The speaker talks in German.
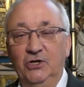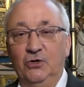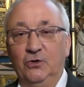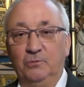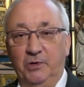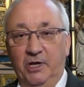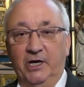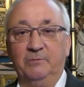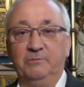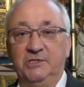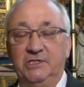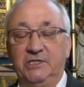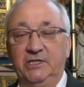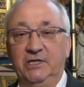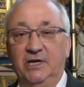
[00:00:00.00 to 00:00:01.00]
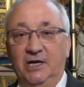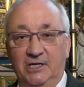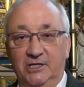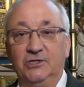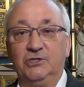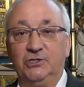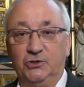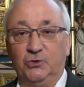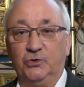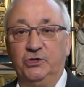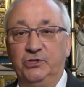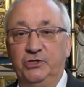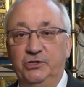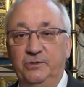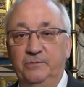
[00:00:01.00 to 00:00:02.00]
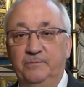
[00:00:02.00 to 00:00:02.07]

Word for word: und bleiben Sie alle gesund.